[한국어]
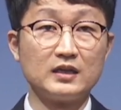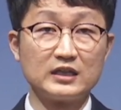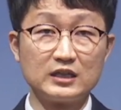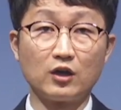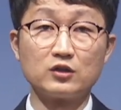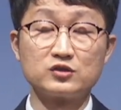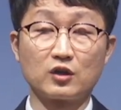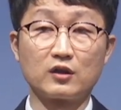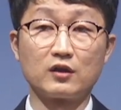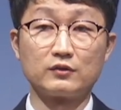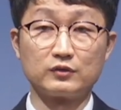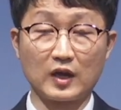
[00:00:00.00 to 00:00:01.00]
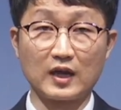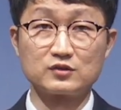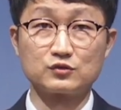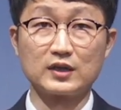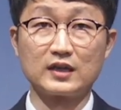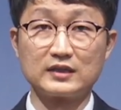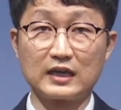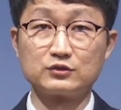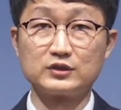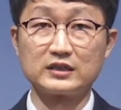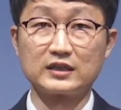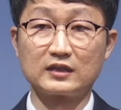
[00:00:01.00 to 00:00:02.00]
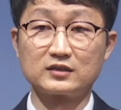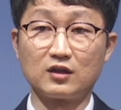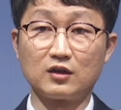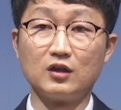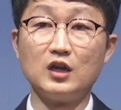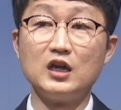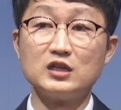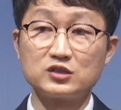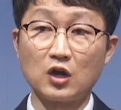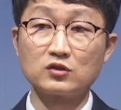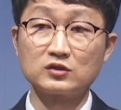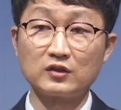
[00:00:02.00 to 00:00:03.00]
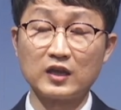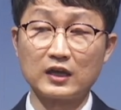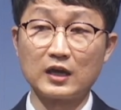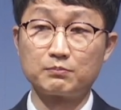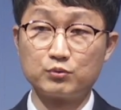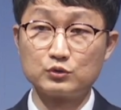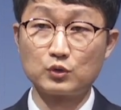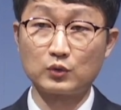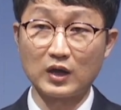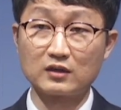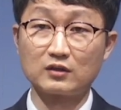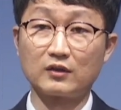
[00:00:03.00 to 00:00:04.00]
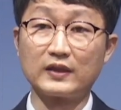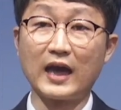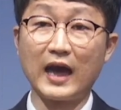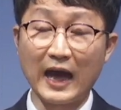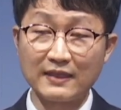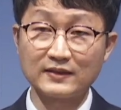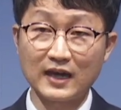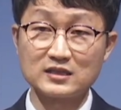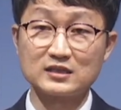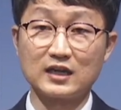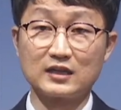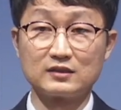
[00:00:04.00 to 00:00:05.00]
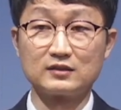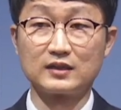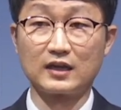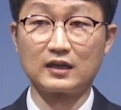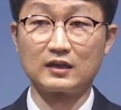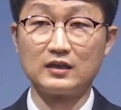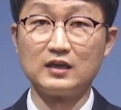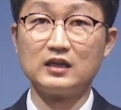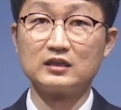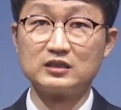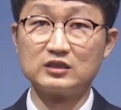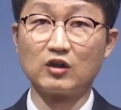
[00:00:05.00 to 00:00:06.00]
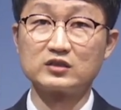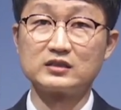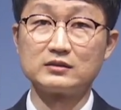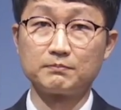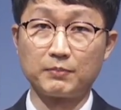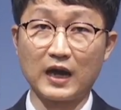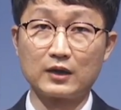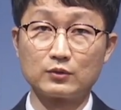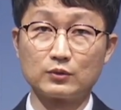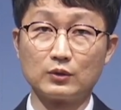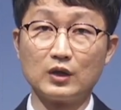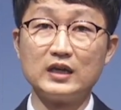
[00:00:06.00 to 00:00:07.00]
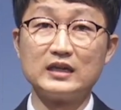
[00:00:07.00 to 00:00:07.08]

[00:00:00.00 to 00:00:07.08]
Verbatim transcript: 이런저런 대화 중에 예수님께서 청년에게 부족한 것 한 가지가 있는데 그것은 바로